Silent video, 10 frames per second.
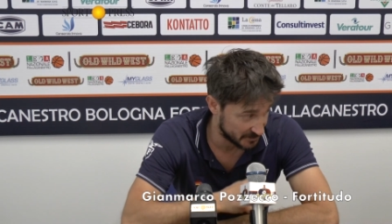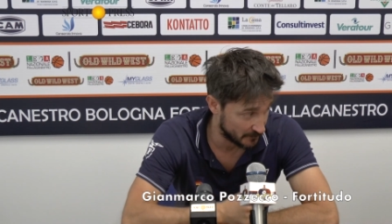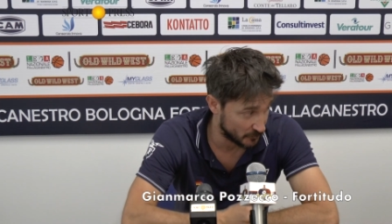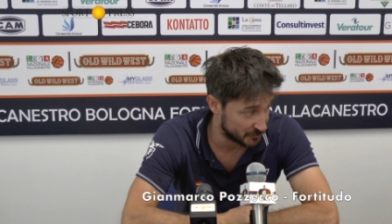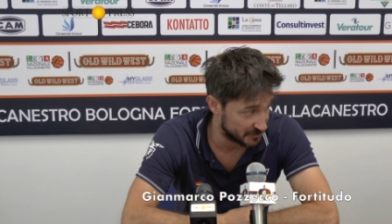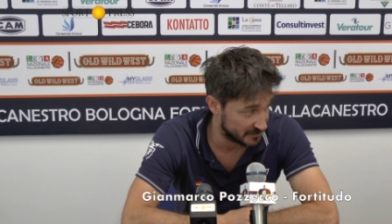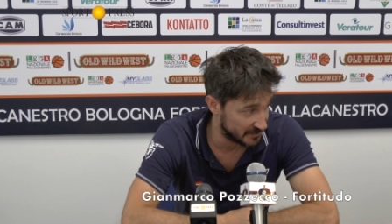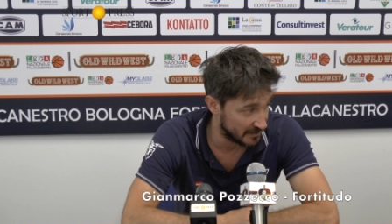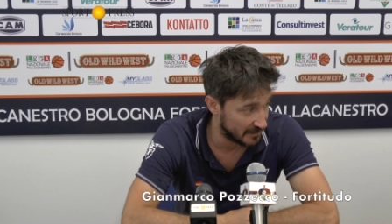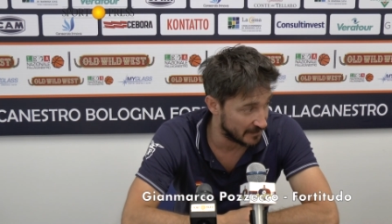siamo
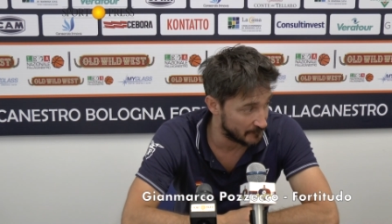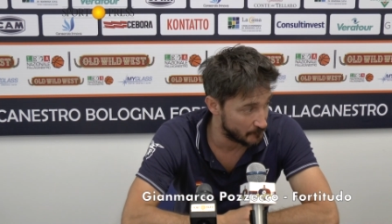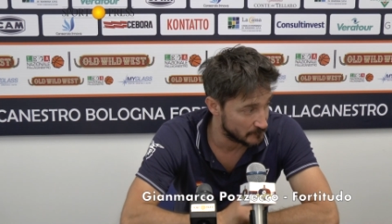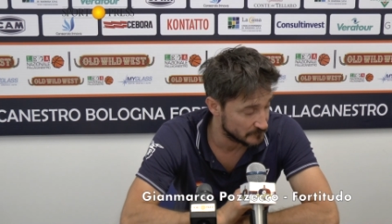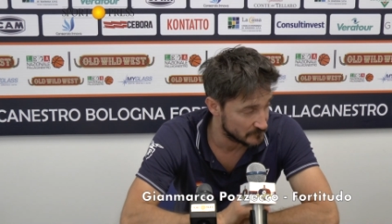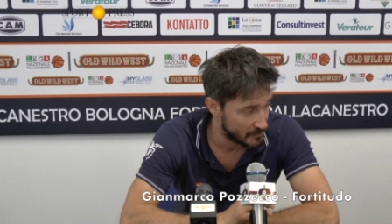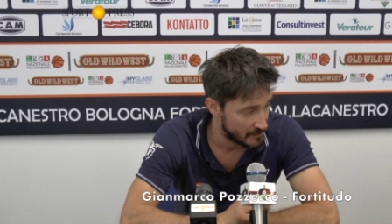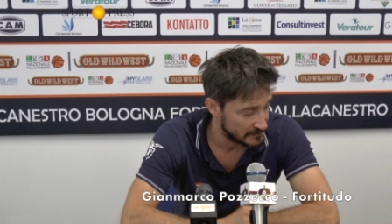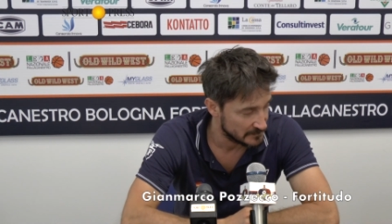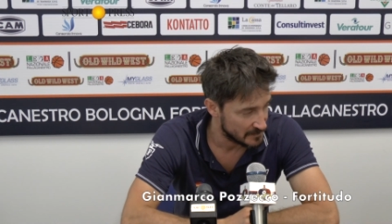riusciti a...
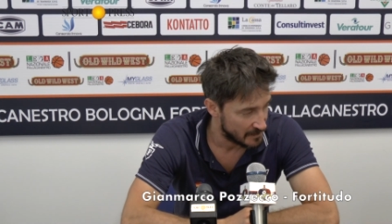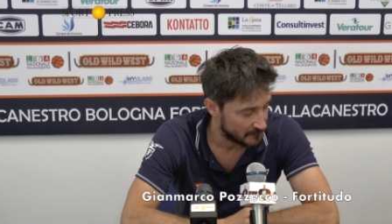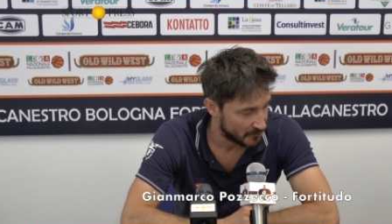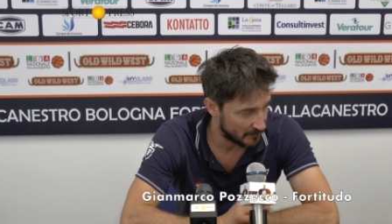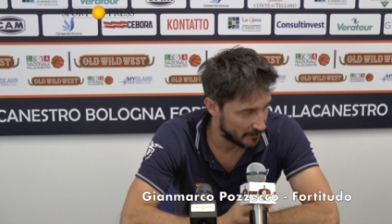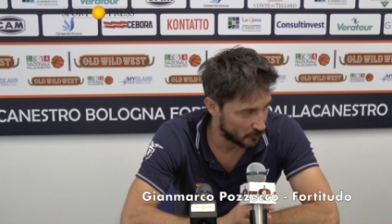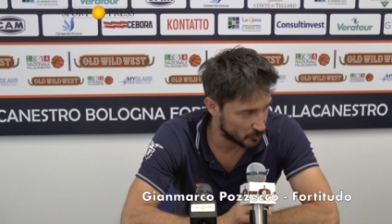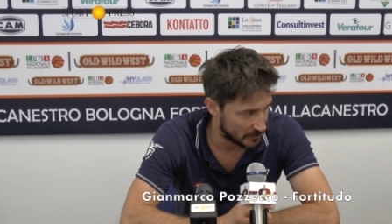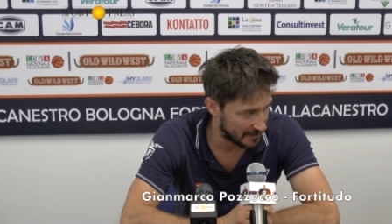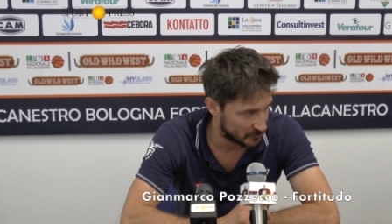abbiamo
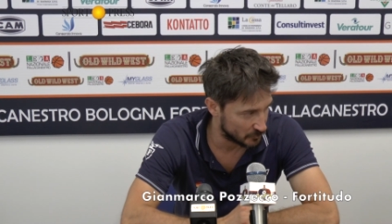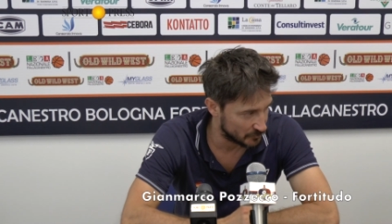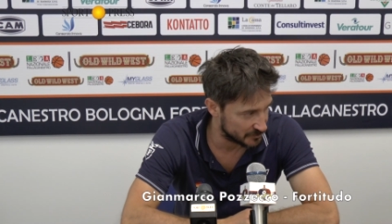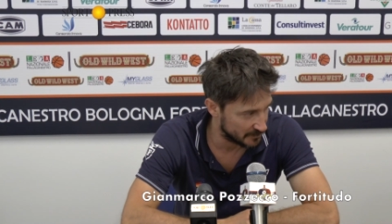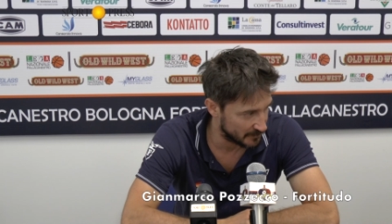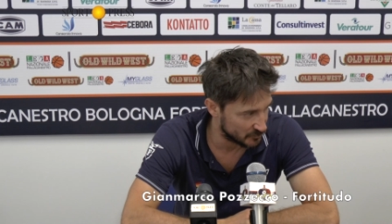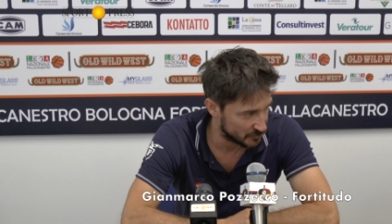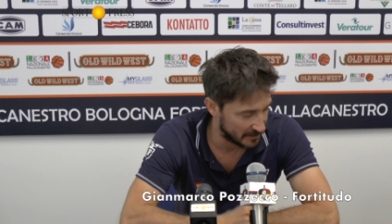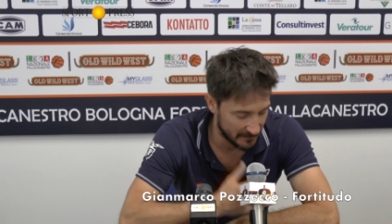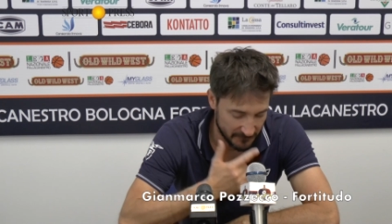notato insieme allo
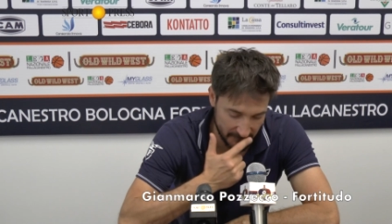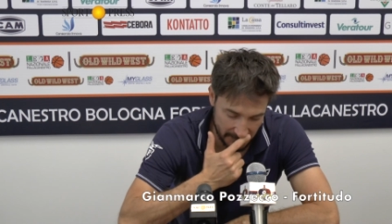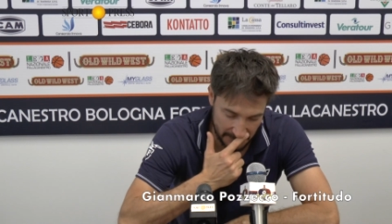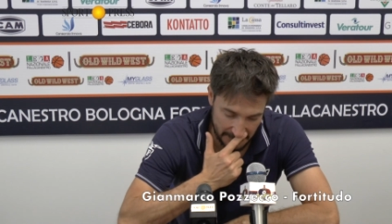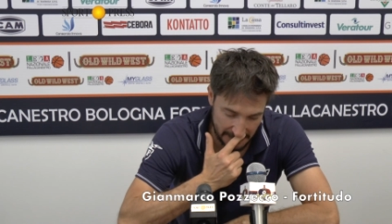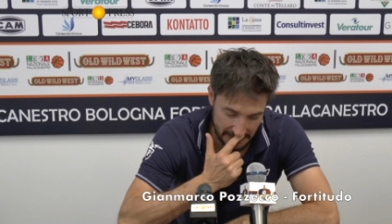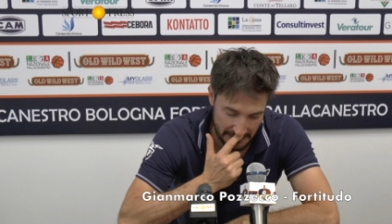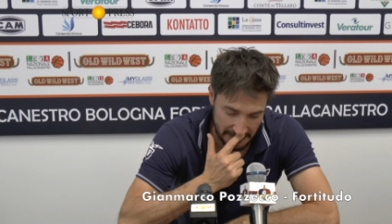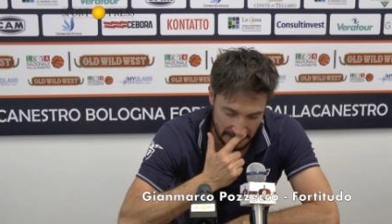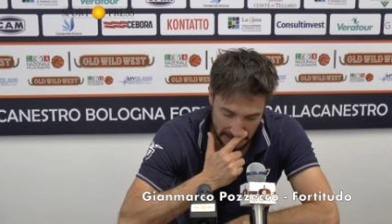staff
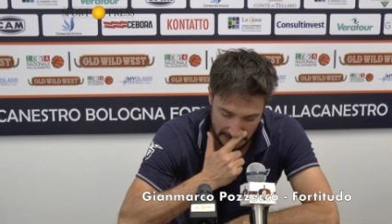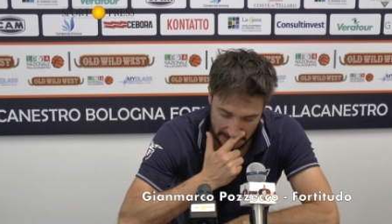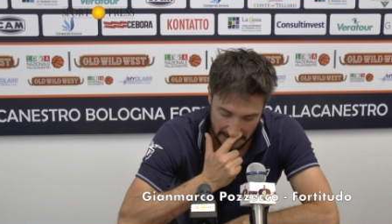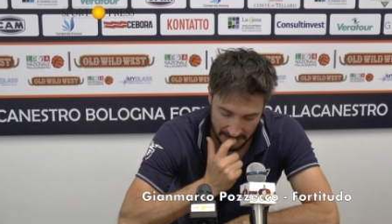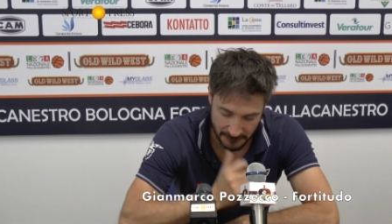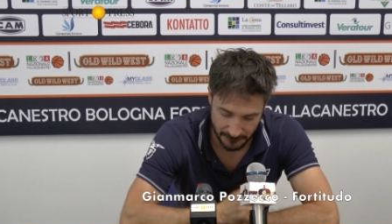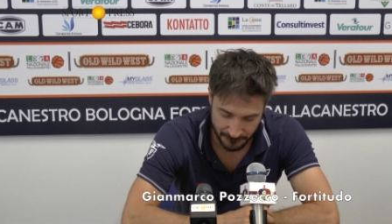che, che,